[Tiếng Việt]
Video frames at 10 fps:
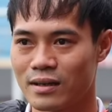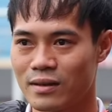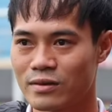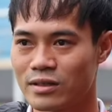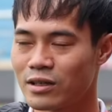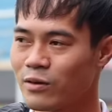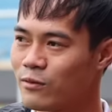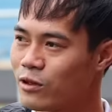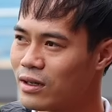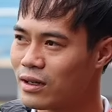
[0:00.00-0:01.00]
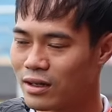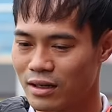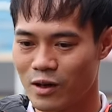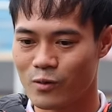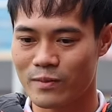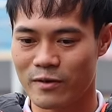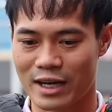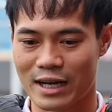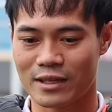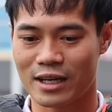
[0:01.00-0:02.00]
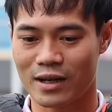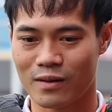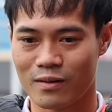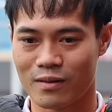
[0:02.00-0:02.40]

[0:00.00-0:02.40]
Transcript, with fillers: lúc trước trận đấu em luôn nghĩ là hôm nay mình phải làm thế nào,